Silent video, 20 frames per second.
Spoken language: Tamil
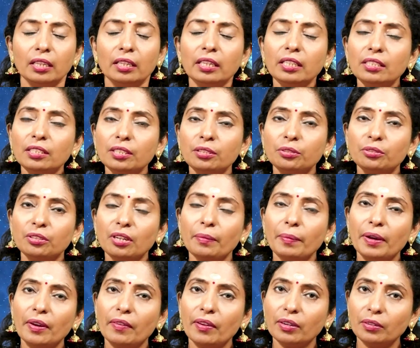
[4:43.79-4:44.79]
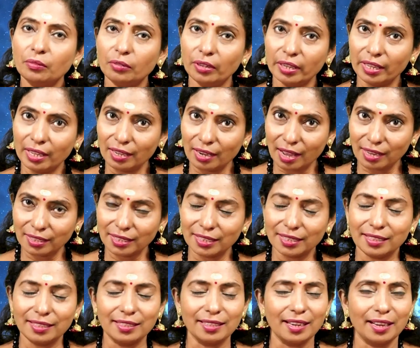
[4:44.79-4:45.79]
இன்று சுக்கர பகவான் உங்களுடைய
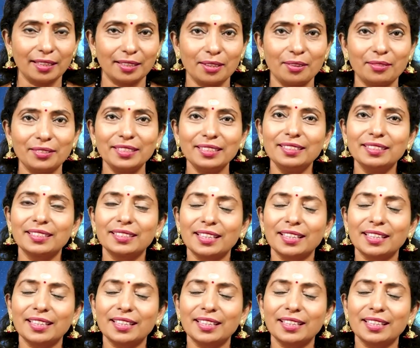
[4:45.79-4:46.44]
ராசிக்கு அதாவது